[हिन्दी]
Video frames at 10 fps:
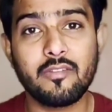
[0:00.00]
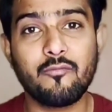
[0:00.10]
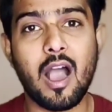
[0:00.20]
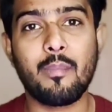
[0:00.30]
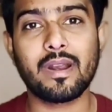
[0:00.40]

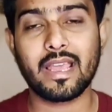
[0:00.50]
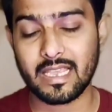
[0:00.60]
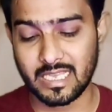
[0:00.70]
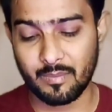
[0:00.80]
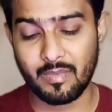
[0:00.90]
कि वहां पर
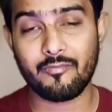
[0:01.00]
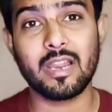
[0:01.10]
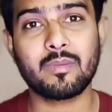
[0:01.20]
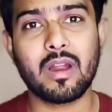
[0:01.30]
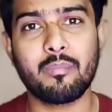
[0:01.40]
कह रहे कि सर
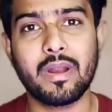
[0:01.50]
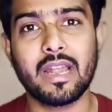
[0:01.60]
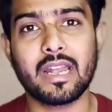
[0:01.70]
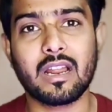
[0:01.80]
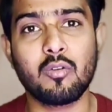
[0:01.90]
हमने फ्लिपकार्ट
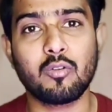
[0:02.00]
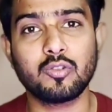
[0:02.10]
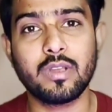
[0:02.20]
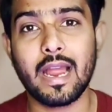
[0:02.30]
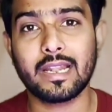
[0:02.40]
पेलेटर
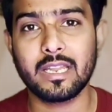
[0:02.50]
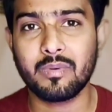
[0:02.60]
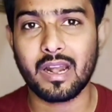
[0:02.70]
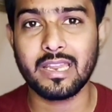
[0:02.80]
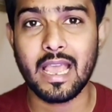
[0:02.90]
अकाउंट को जो
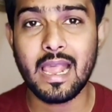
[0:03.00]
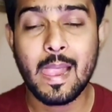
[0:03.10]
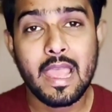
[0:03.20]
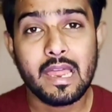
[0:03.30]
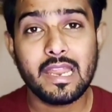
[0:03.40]
एक्टिव कर लिया है